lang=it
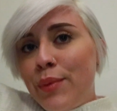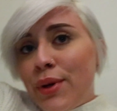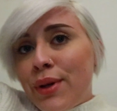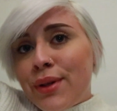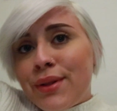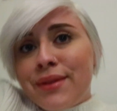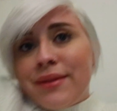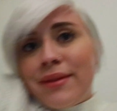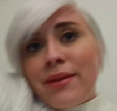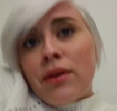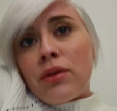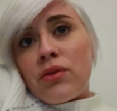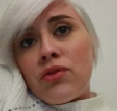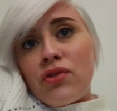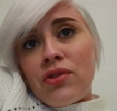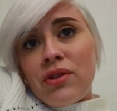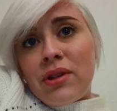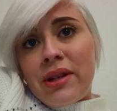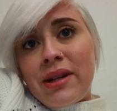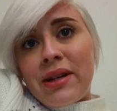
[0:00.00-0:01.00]
però sì,
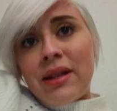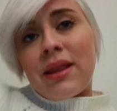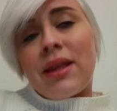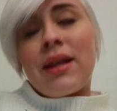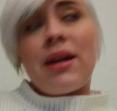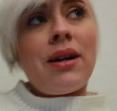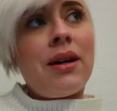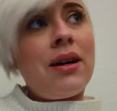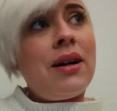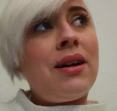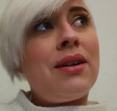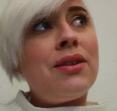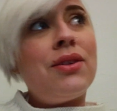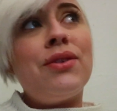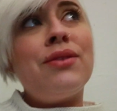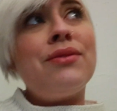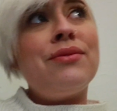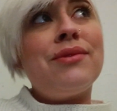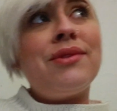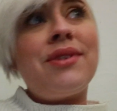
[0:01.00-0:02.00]
oggi in realtà
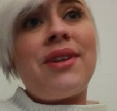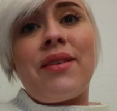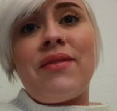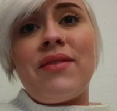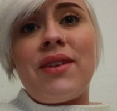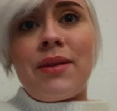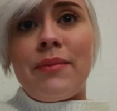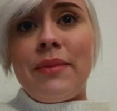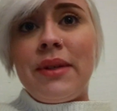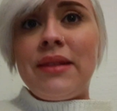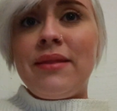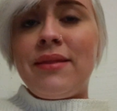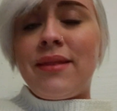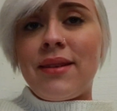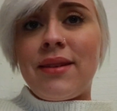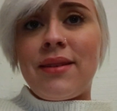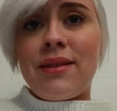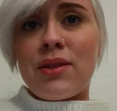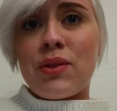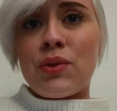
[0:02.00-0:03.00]
non c'è
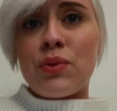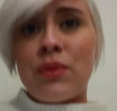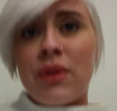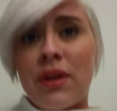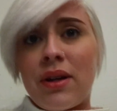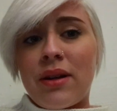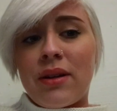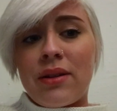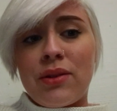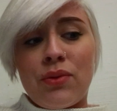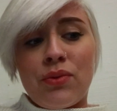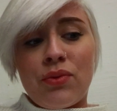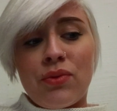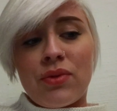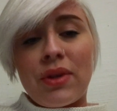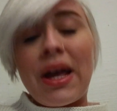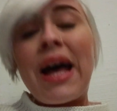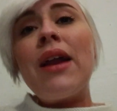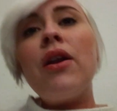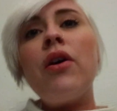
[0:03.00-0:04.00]
veramente nessuna
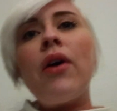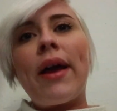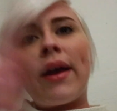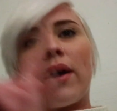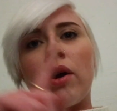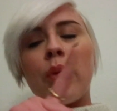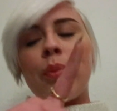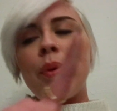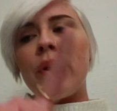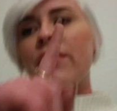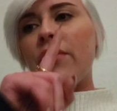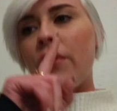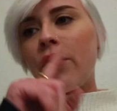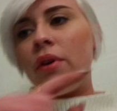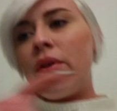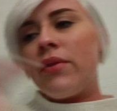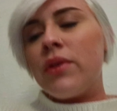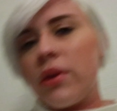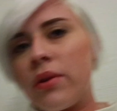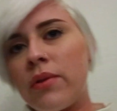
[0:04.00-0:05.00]
news. Ah no, ecco, però vi
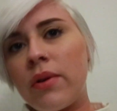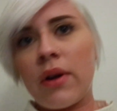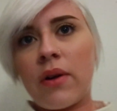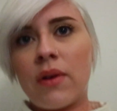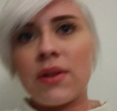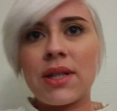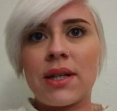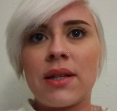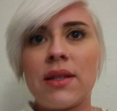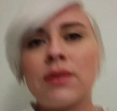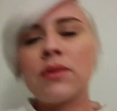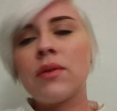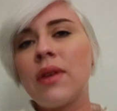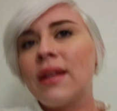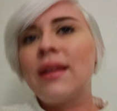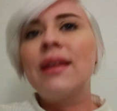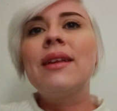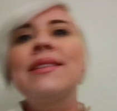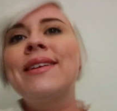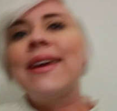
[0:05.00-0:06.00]
volevo dire una cosa che è
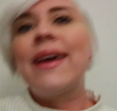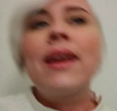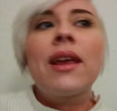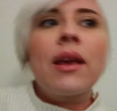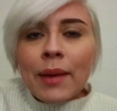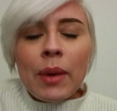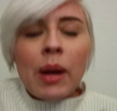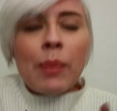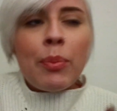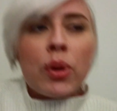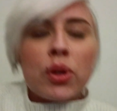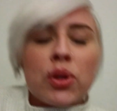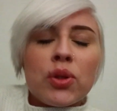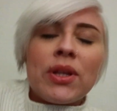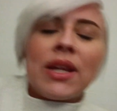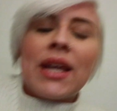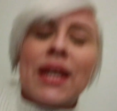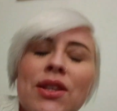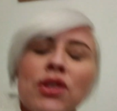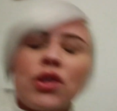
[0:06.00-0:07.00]
da ieri che me la porto
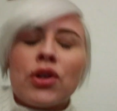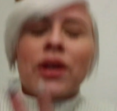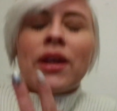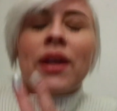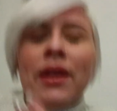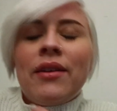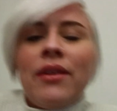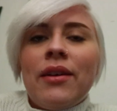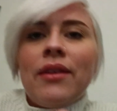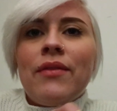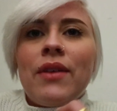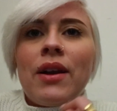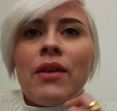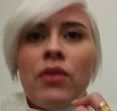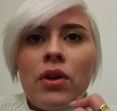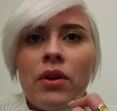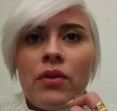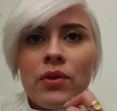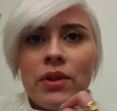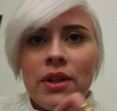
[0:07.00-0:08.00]
dentro e ve la
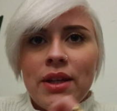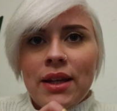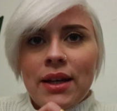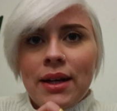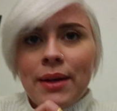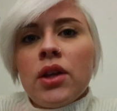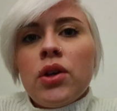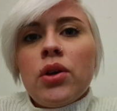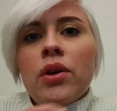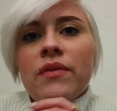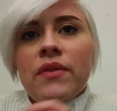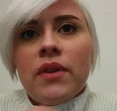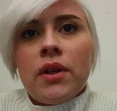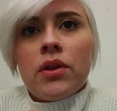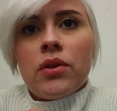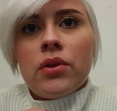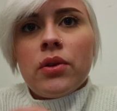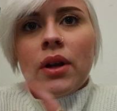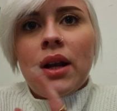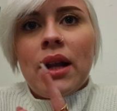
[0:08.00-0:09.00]
volevo dire. Io e
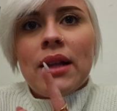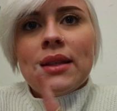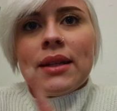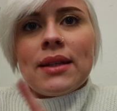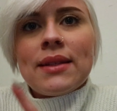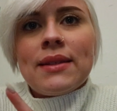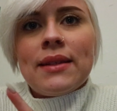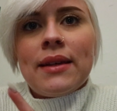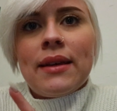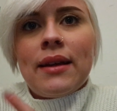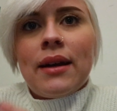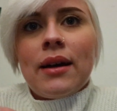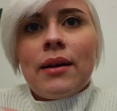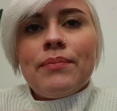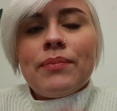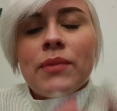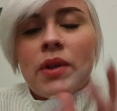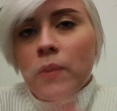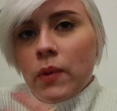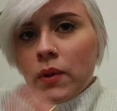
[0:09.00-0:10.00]
Vito l'altra
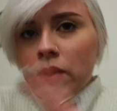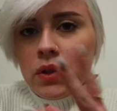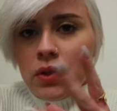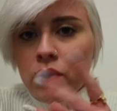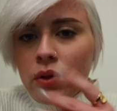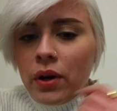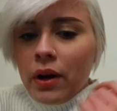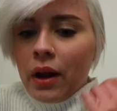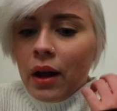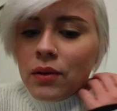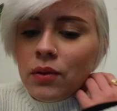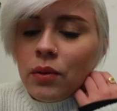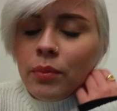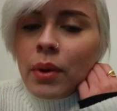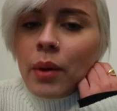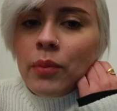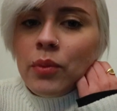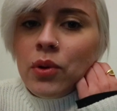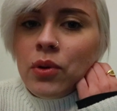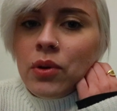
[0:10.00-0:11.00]
sera, quando è tornato,
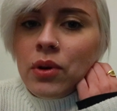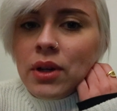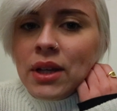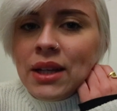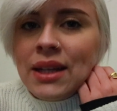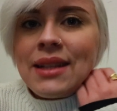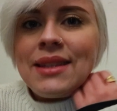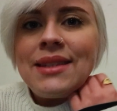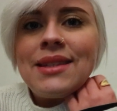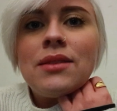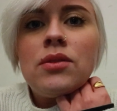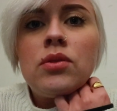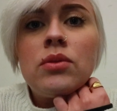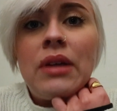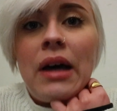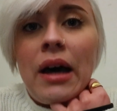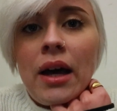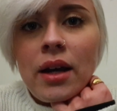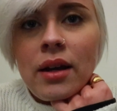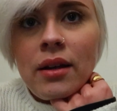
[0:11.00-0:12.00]
abbiamo iniziato
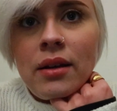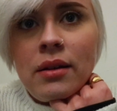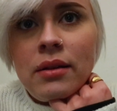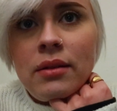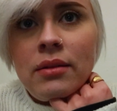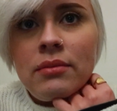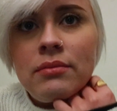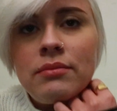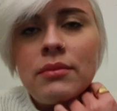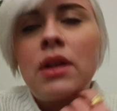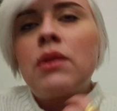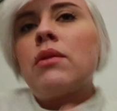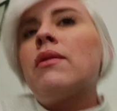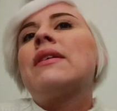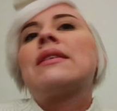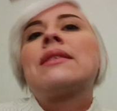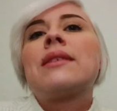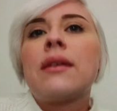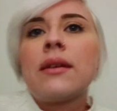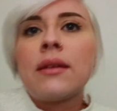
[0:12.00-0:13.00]
Dark, la
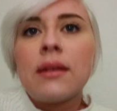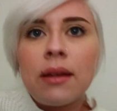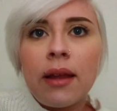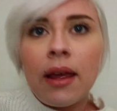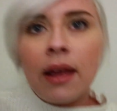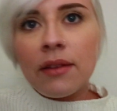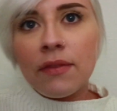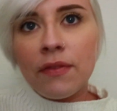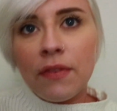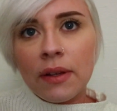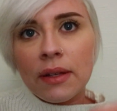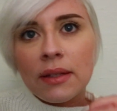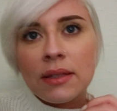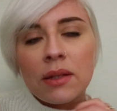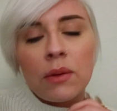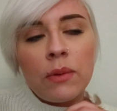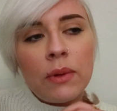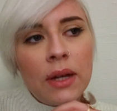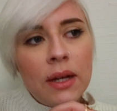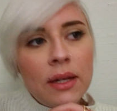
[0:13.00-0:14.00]
nuova serie di
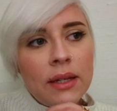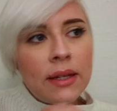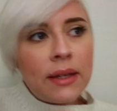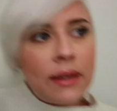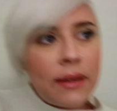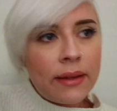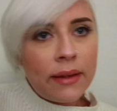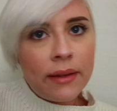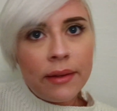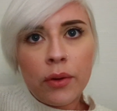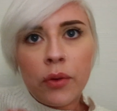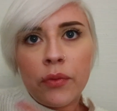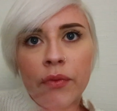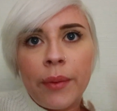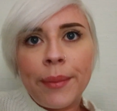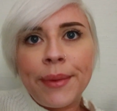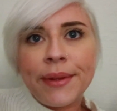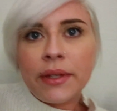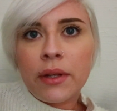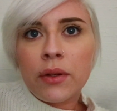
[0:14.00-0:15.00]
Netflix, quella lì che
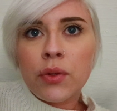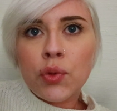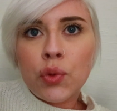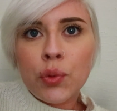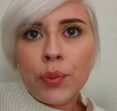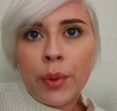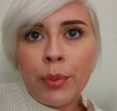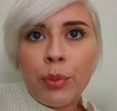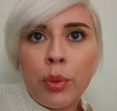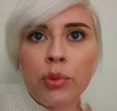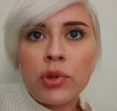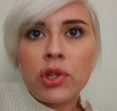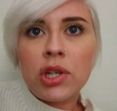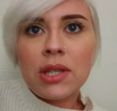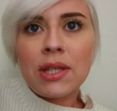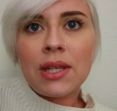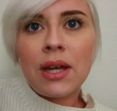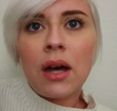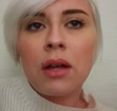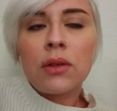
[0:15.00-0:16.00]
ovviamente hanno super
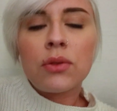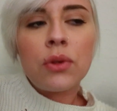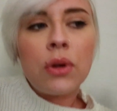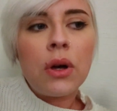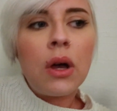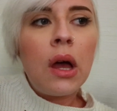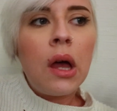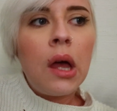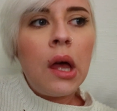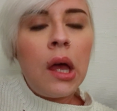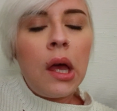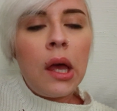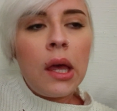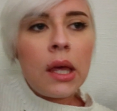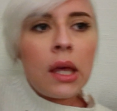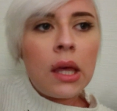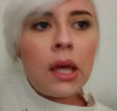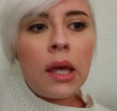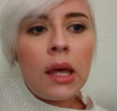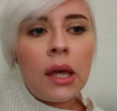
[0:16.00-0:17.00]
pubblicizzato,
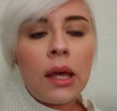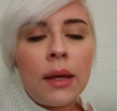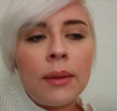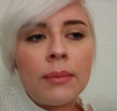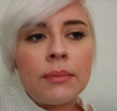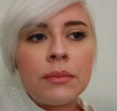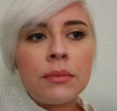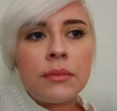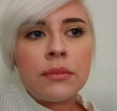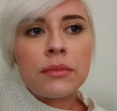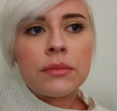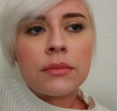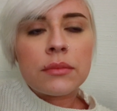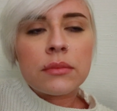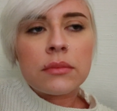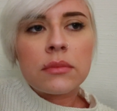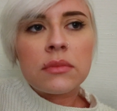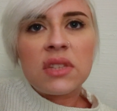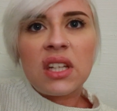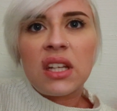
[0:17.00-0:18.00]
e,
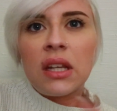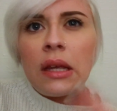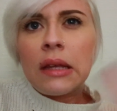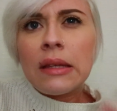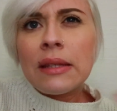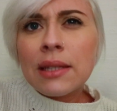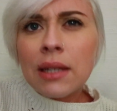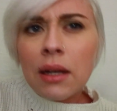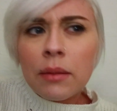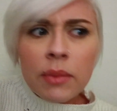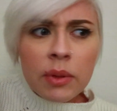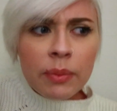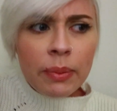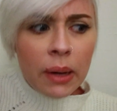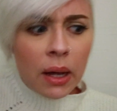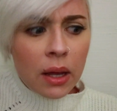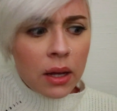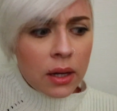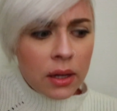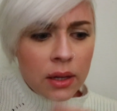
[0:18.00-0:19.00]
ehm, tedesca mi
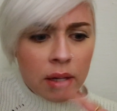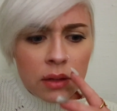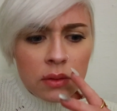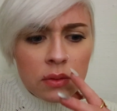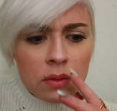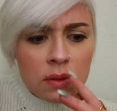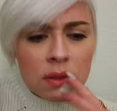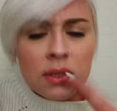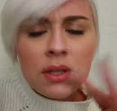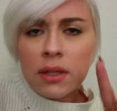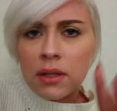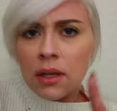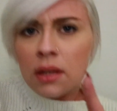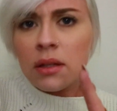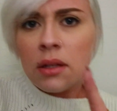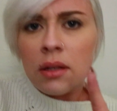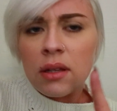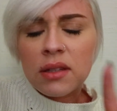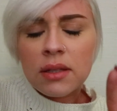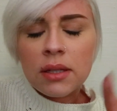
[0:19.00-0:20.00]
pare, credo sì, è
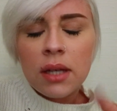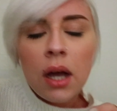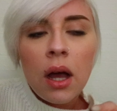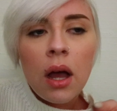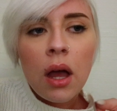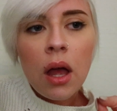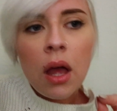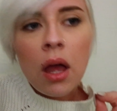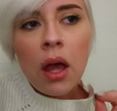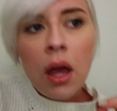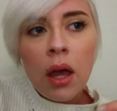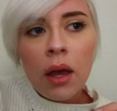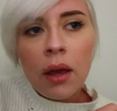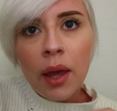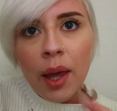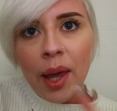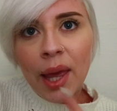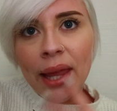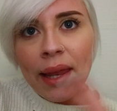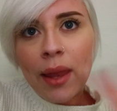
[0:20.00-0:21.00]
tedesca
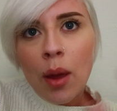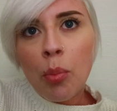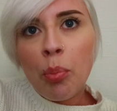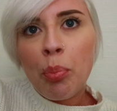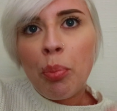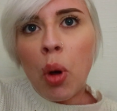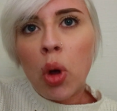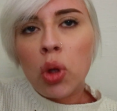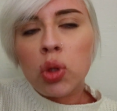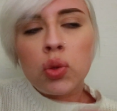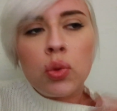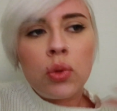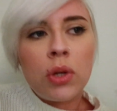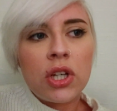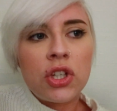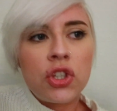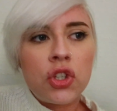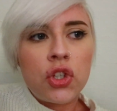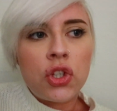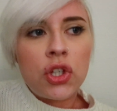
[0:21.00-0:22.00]
ed è un po'
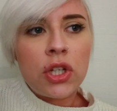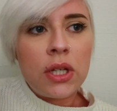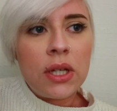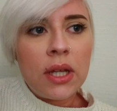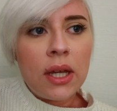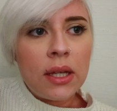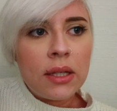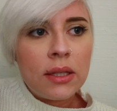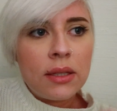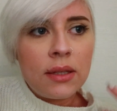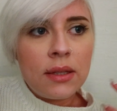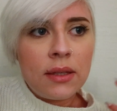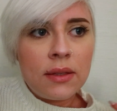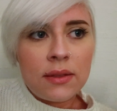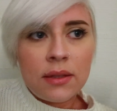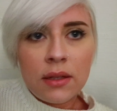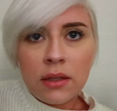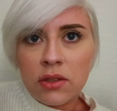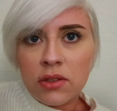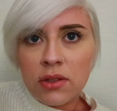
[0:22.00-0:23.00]
sulla scia di
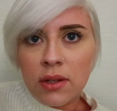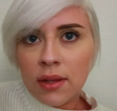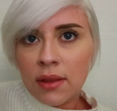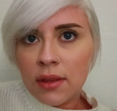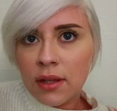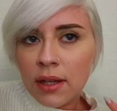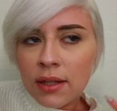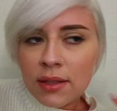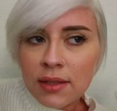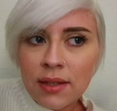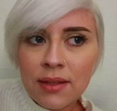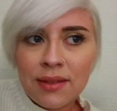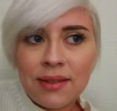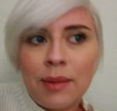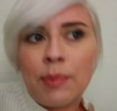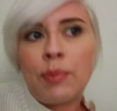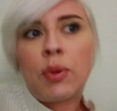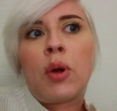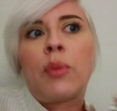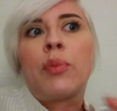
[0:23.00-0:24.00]
Stranger Things,
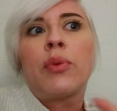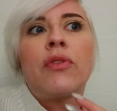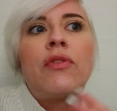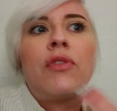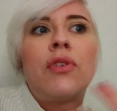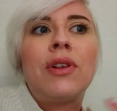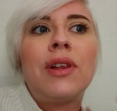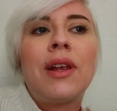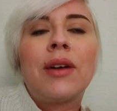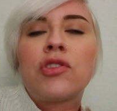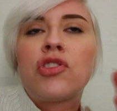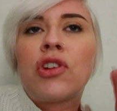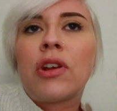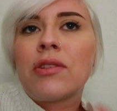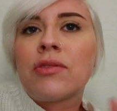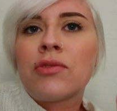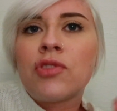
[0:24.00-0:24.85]
se proprio vogliamo, cioè